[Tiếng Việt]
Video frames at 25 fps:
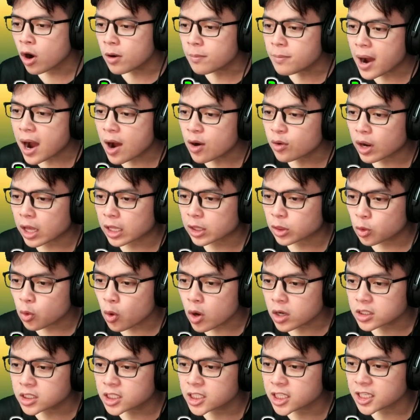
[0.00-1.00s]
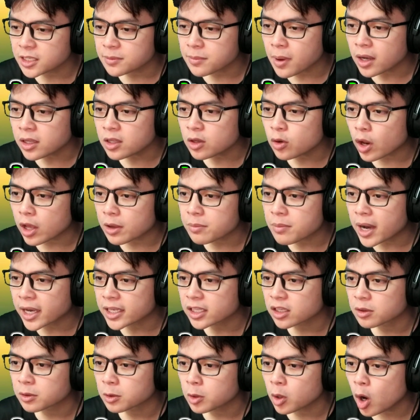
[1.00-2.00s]
uống bao loại thuốc trị bao nhiêu loại
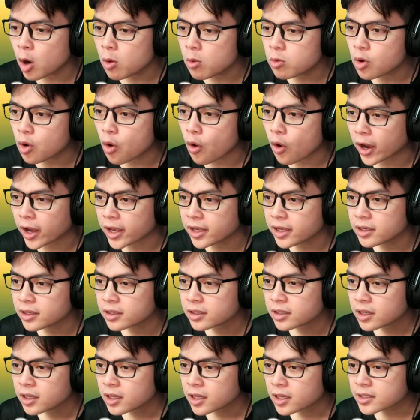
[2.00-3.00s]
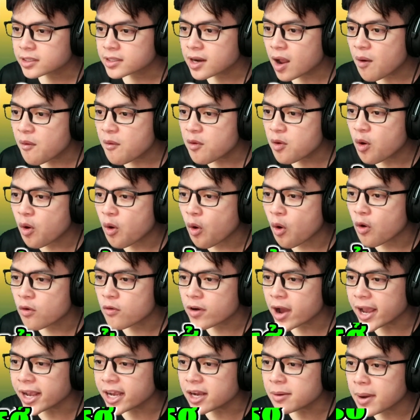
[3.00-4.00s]
bệnh nhiều nó không khỏi đau khổ
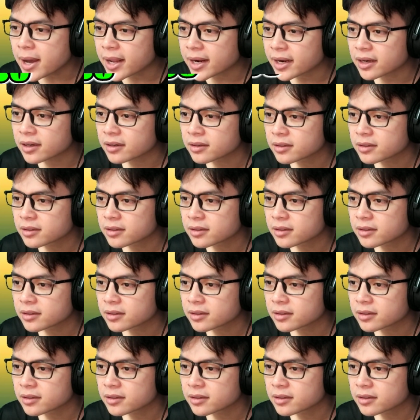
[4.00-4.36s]
vãi các bạn